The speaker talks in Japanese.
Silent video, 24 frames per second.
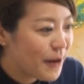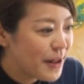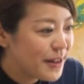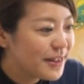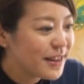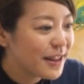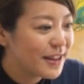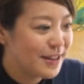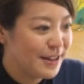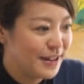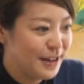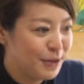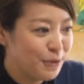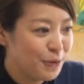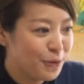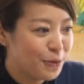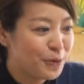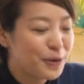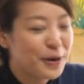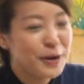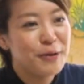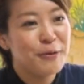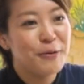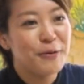ファンタジーの「
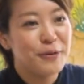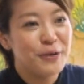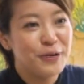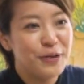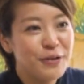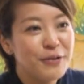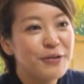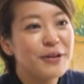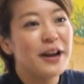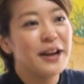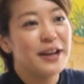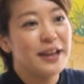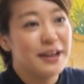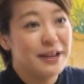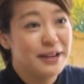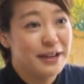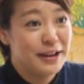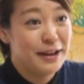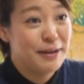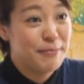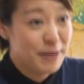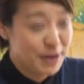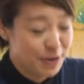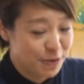ドラゴン竜が行
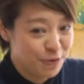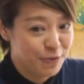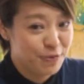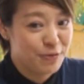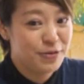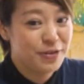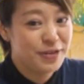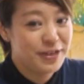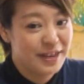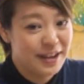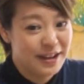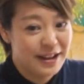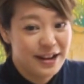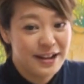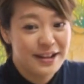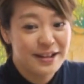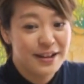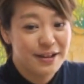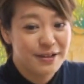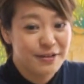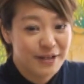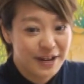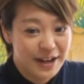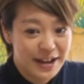きましょう」ってなっ
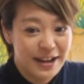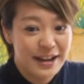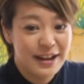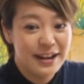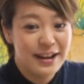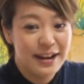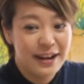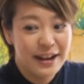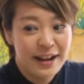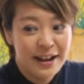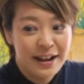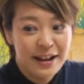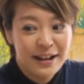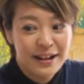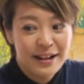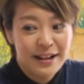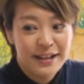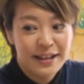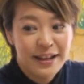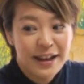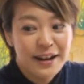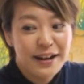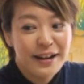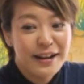た時に
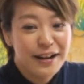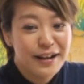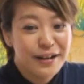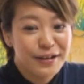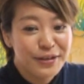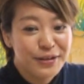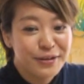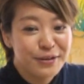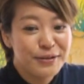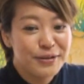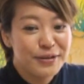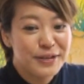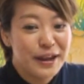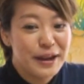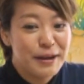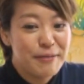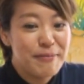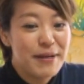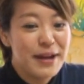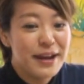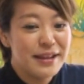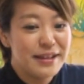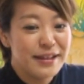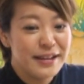誰かが作った
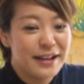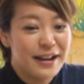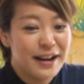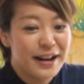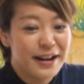イメージ